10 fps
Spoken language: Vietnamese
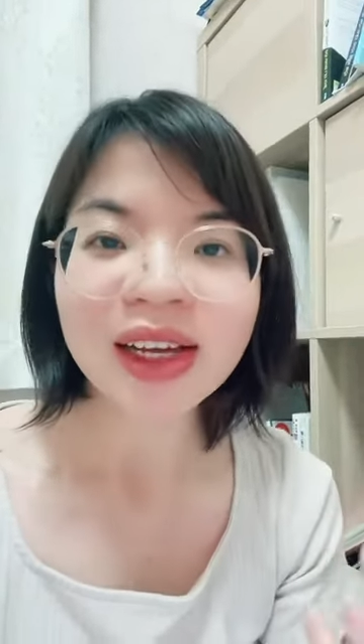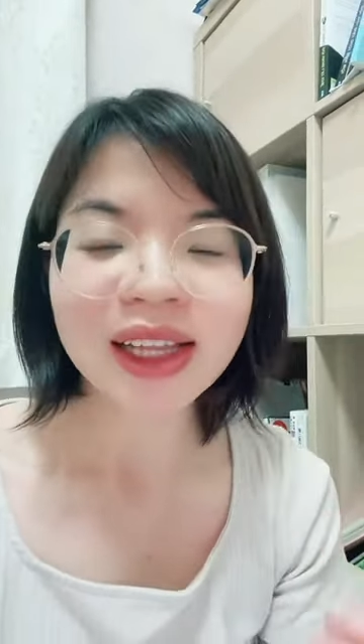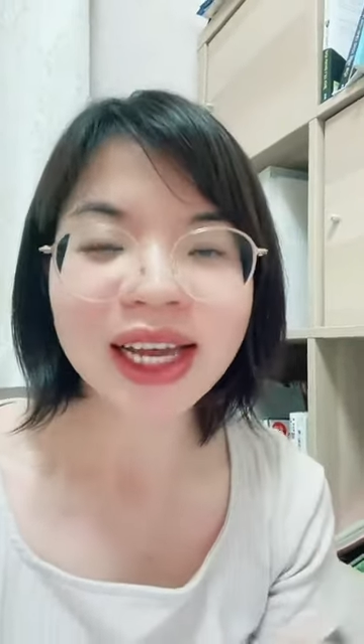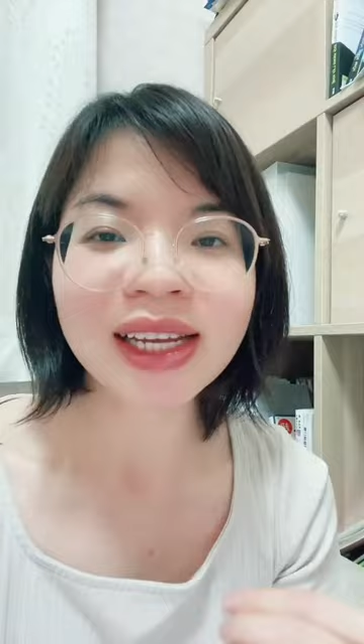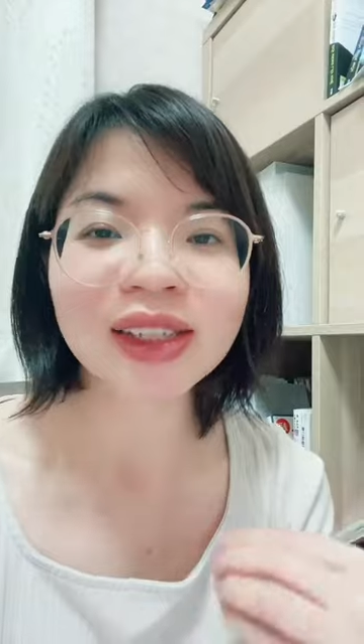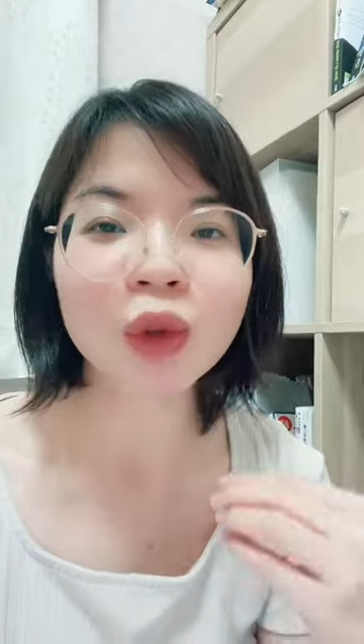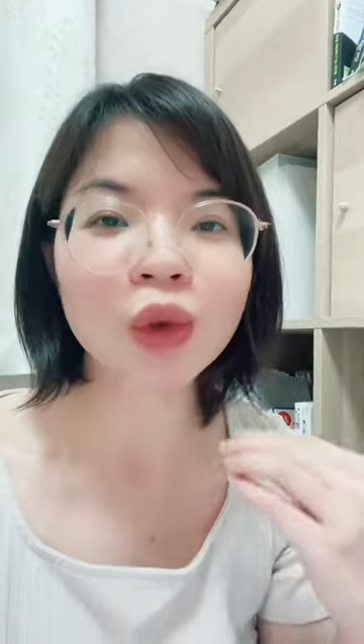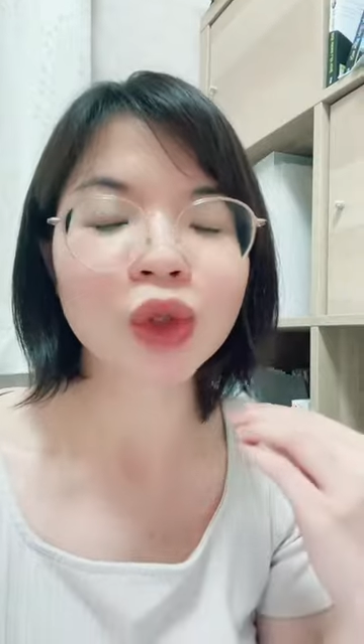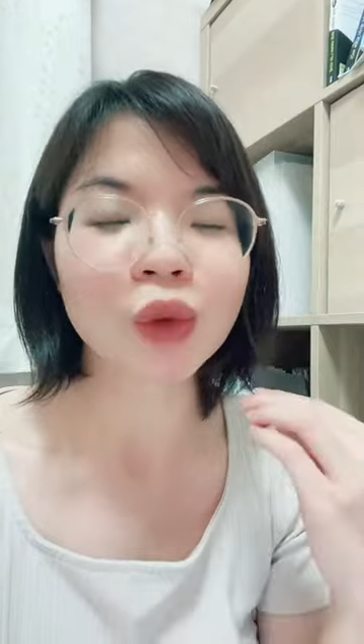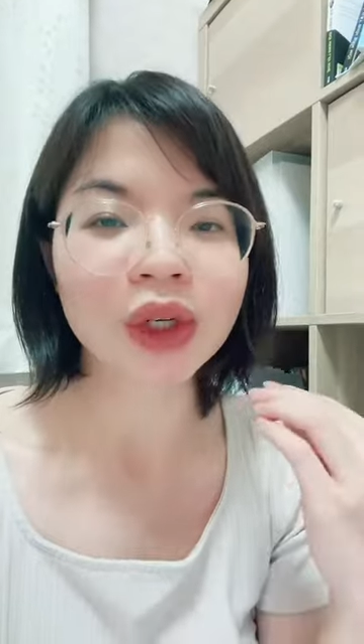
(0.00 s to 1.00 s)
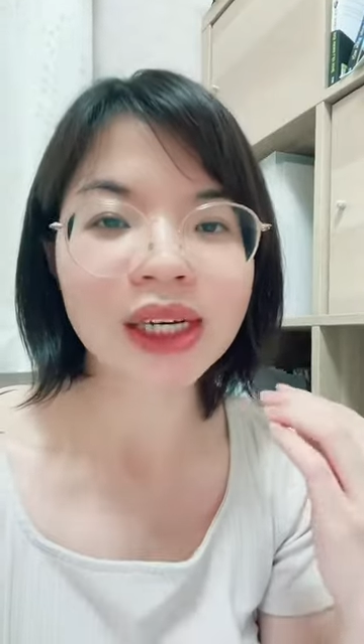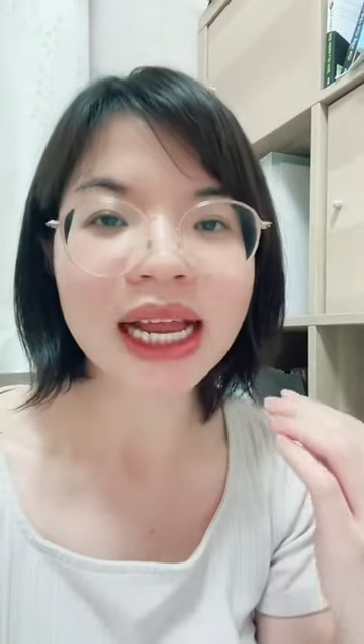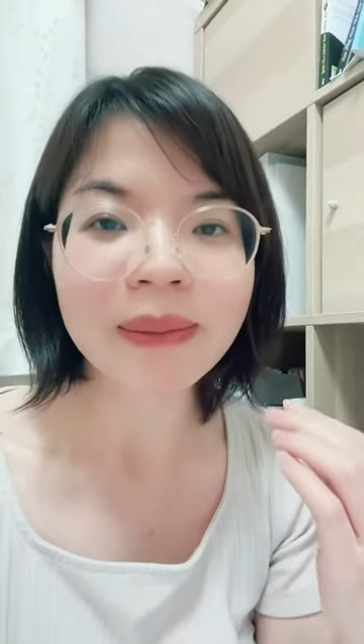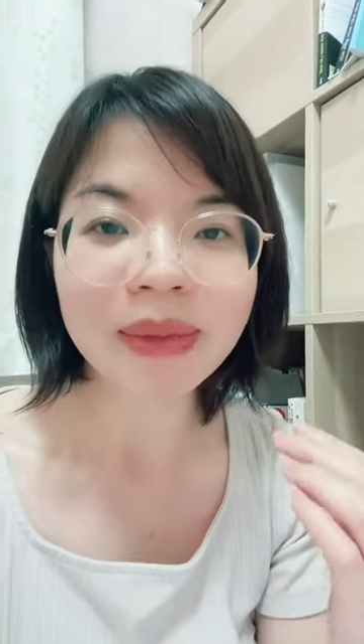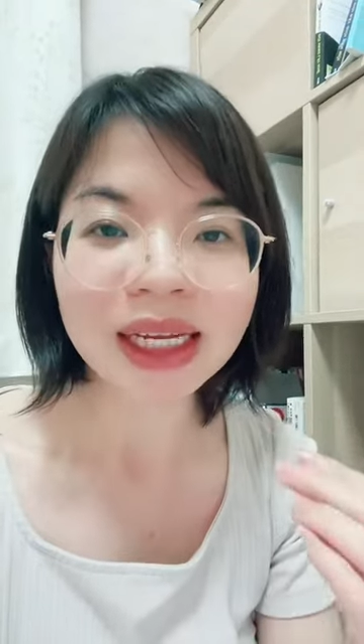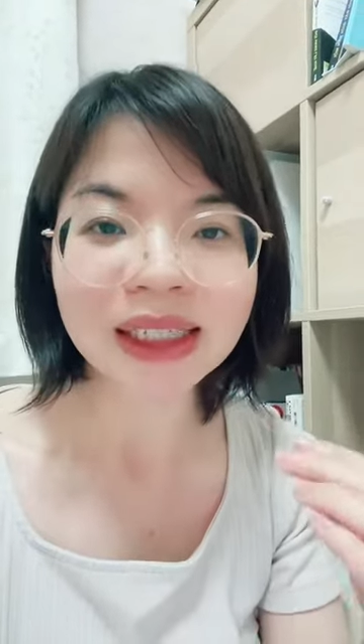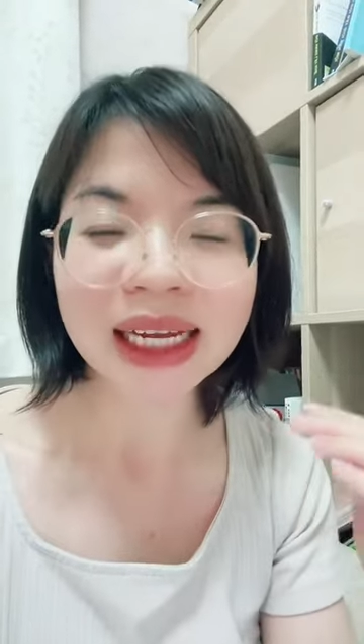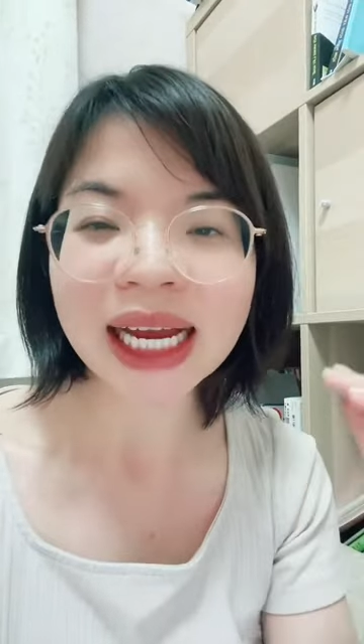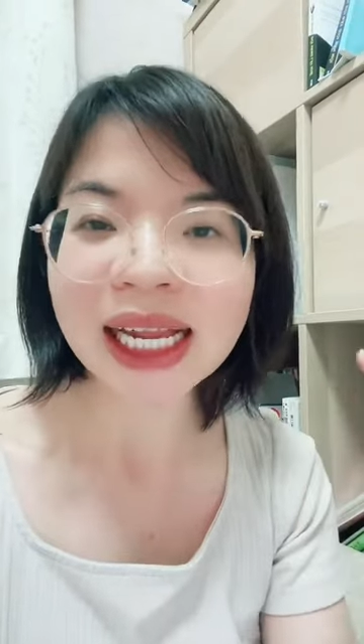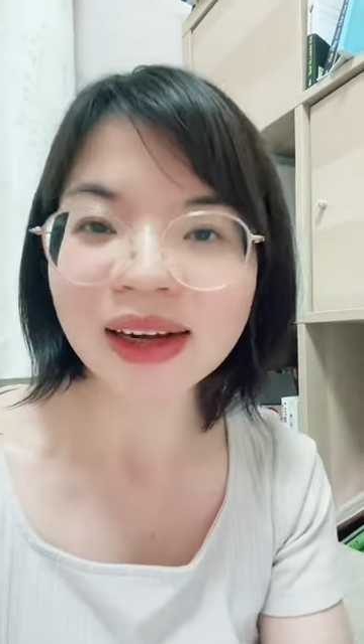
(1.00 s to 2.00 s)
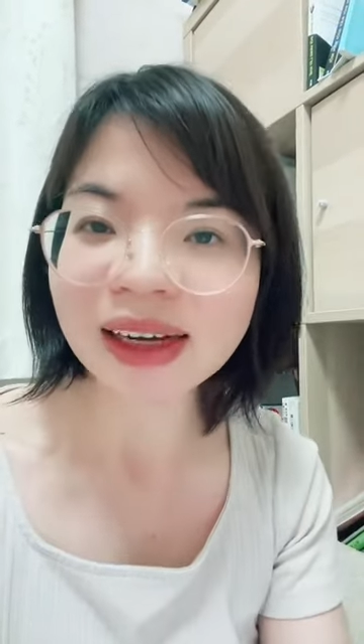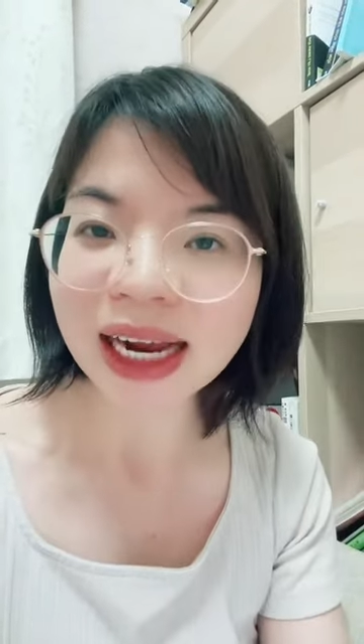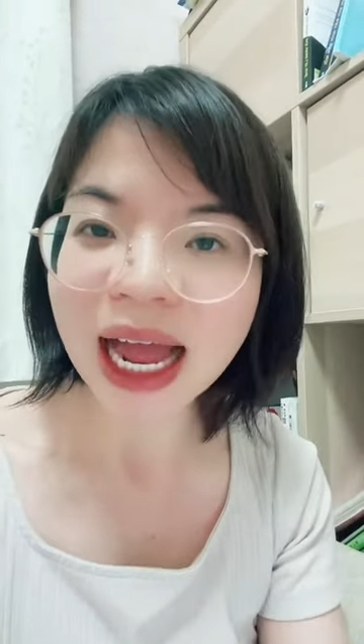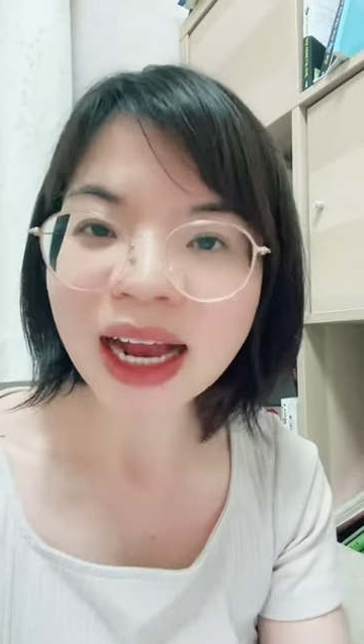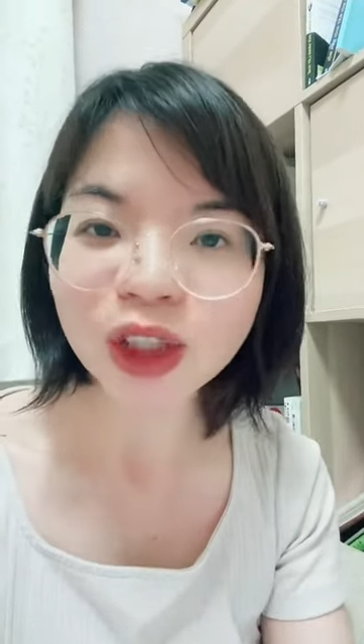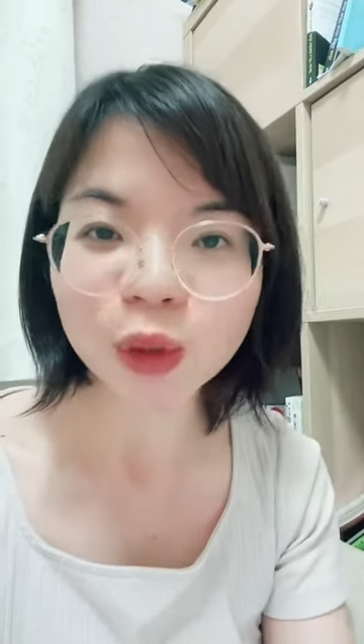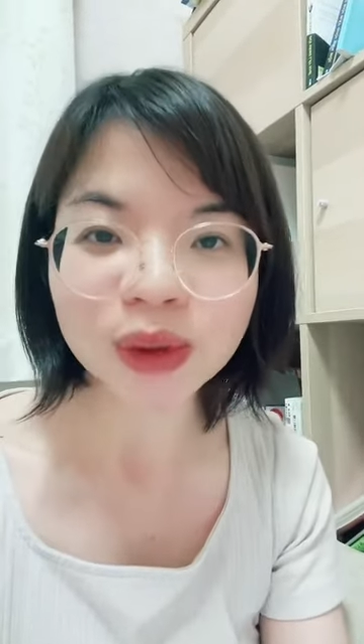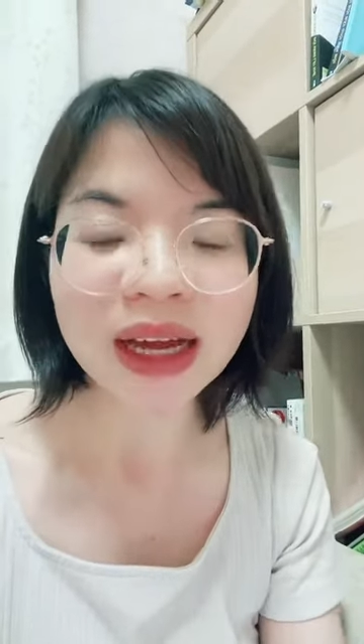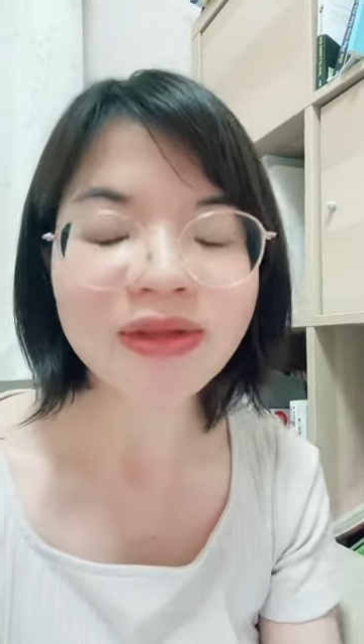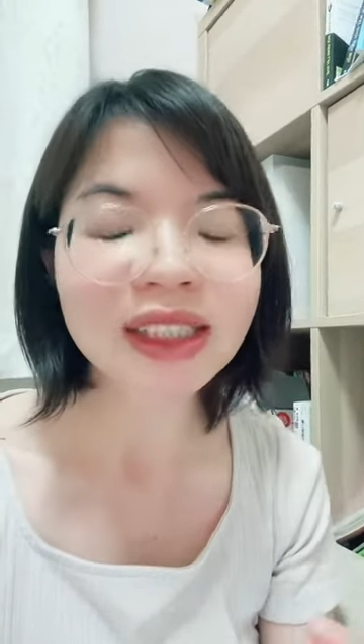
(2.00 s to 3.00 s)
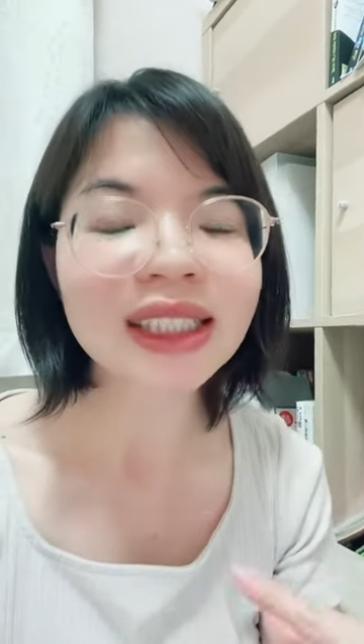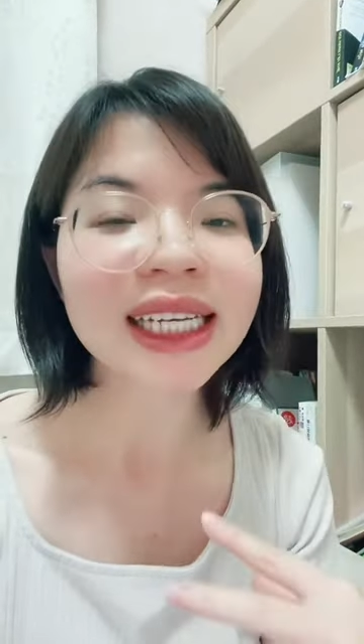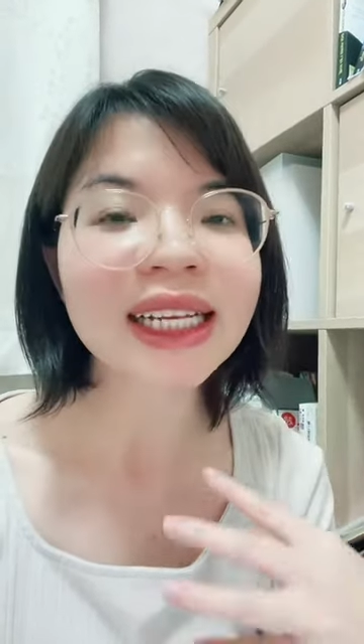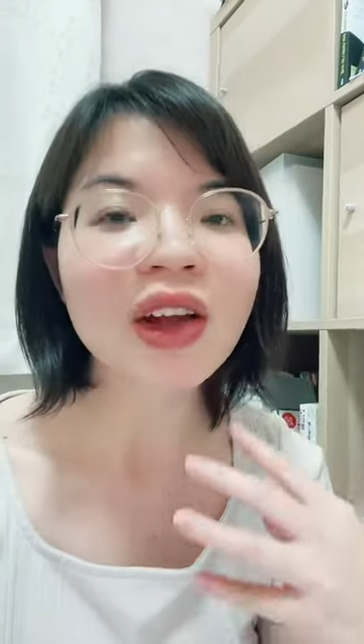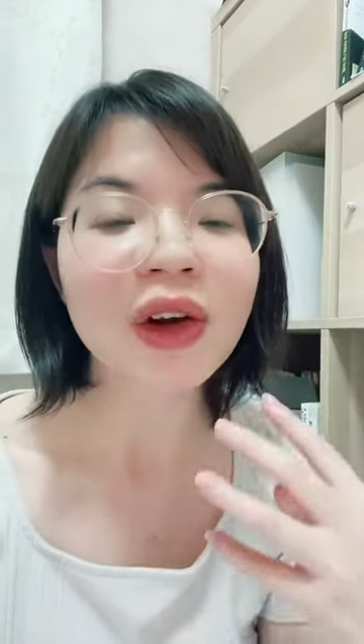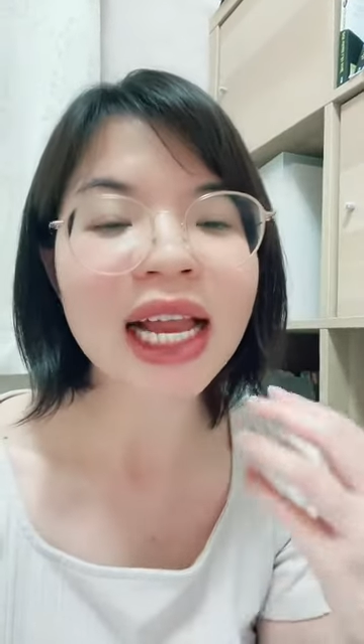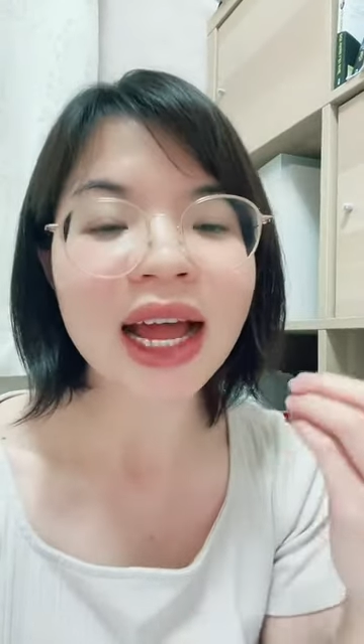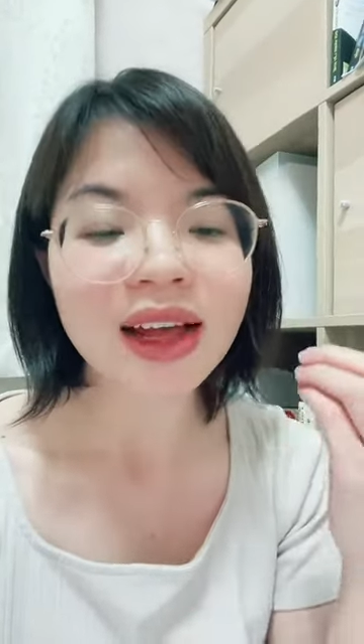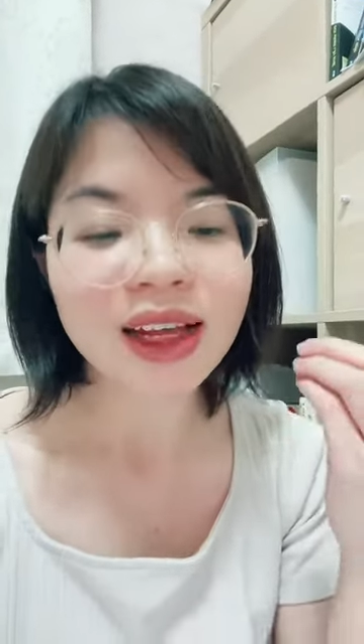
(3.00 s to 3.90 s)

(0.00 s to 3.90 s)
Thì dù chủ ngữ là mình hay là người khác Chúng ta vẫn sẽ nói là